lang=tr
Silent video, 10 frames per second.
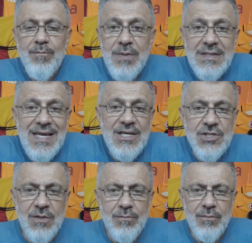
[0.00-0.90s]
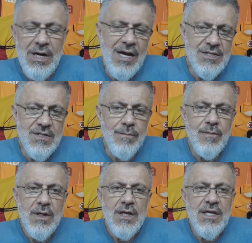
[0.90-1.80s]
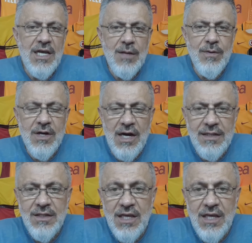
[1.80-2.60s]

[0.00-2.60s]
Bir değişim lazım. Yeni bir kan,